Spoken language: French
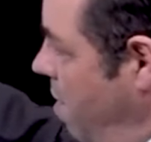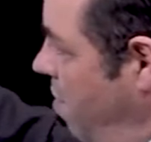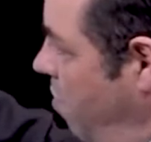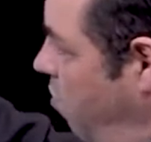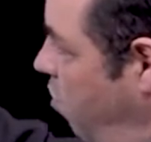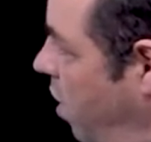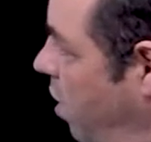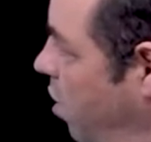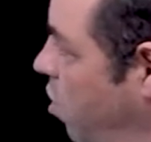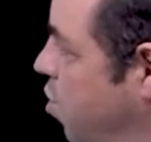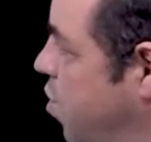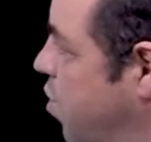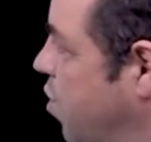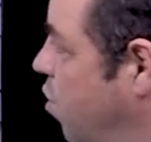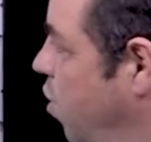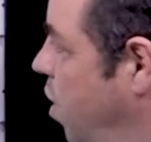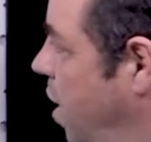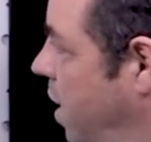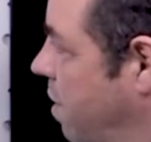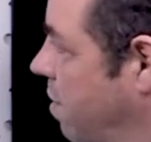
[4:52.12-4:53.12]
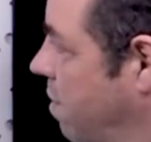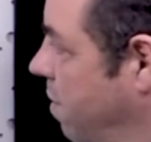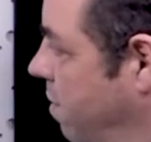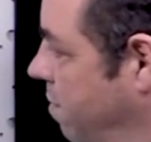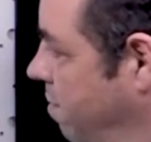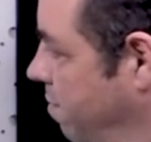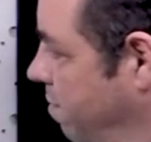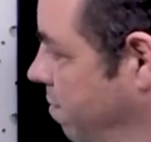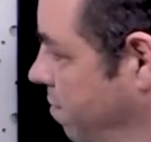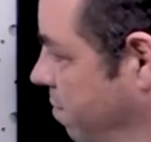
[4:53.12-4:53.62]
Voyez le squelette
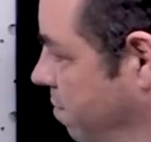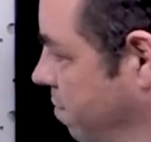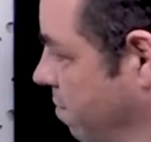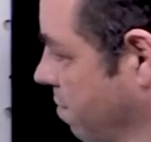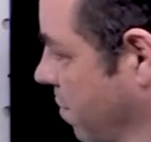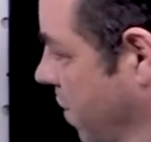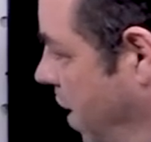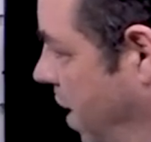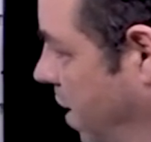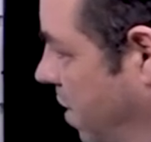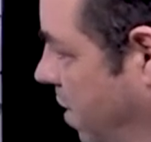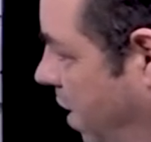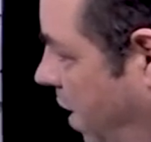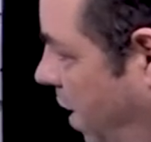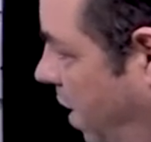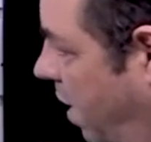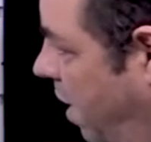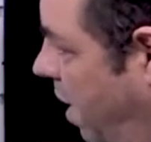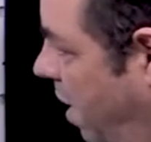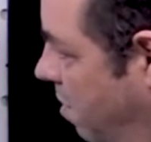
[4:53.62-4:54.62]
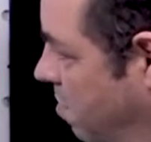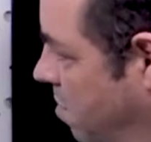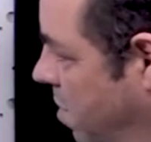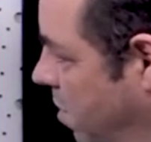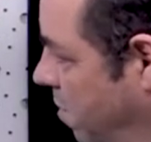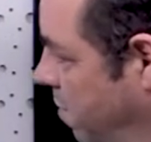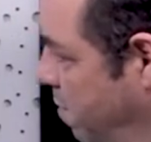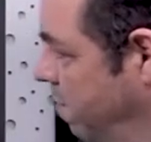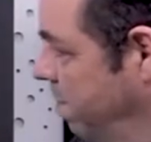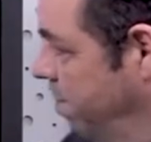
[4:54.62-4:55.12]
ah, très
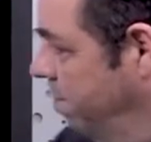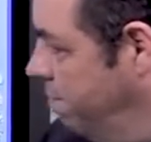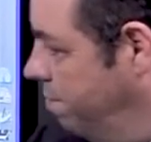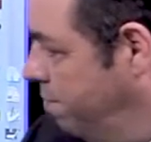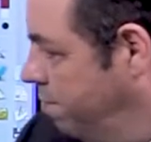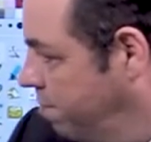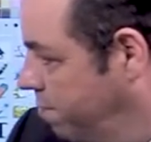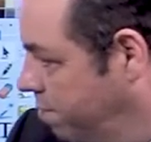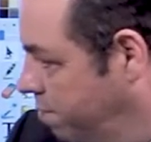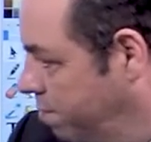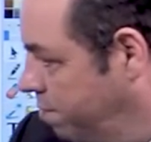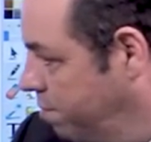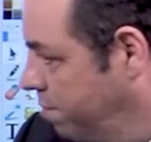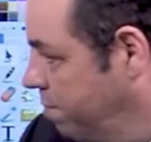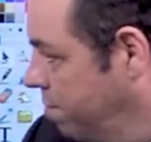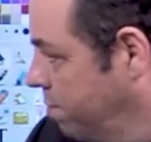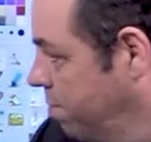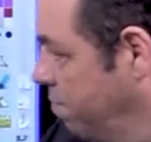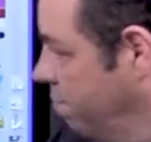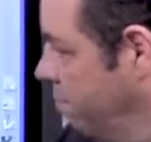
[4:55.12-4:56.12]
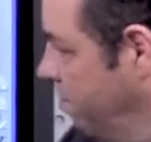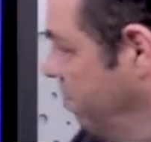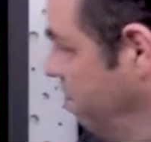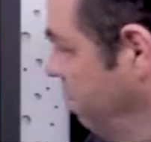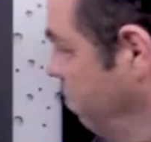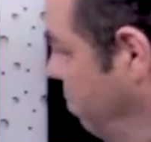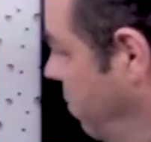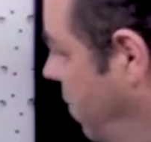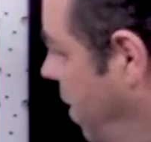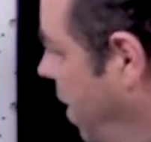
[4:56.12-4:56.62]
clairement
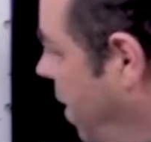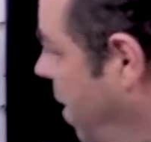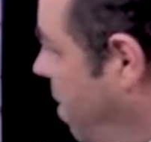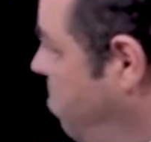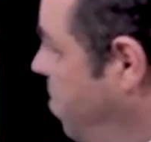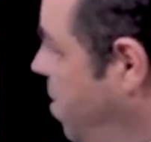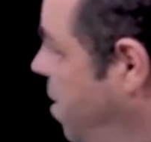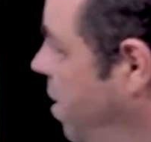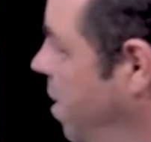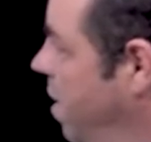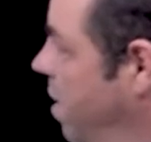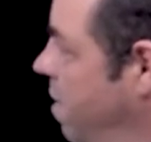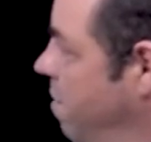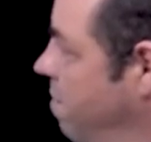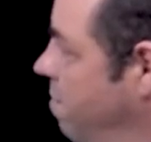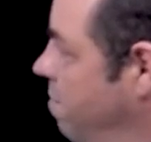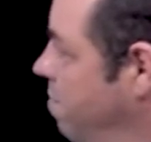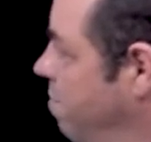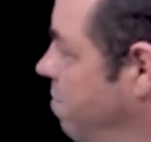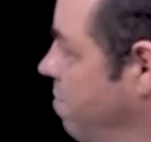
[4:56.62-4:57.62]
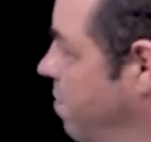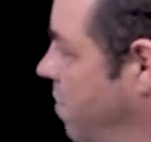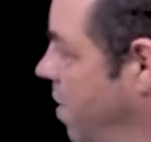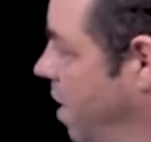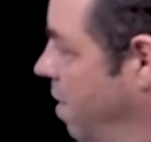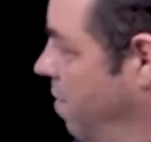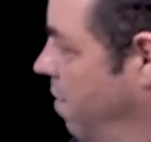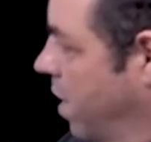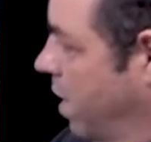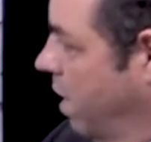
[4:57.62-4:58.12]
d'un reptile
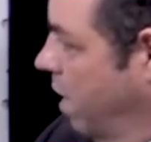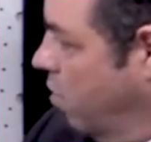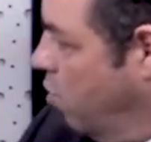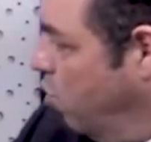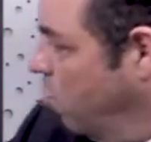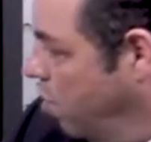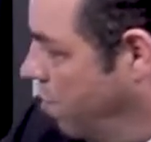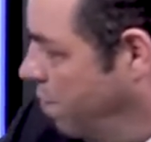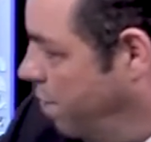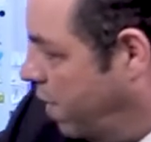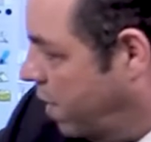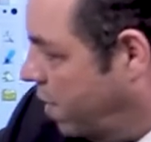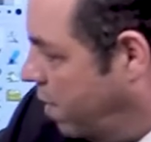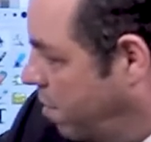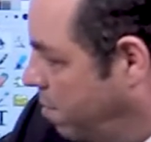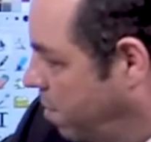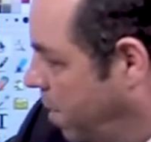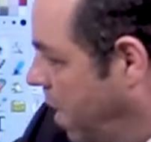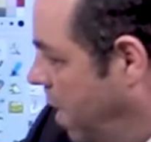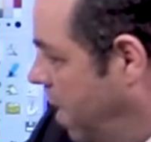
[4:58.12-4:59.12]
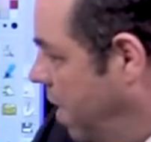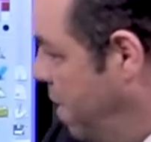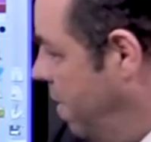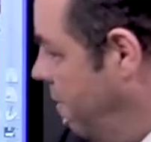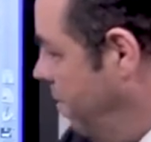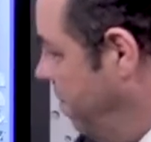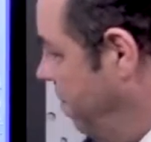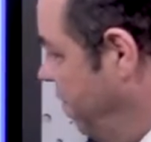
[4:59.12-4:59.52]
avec la colonne vertébrale.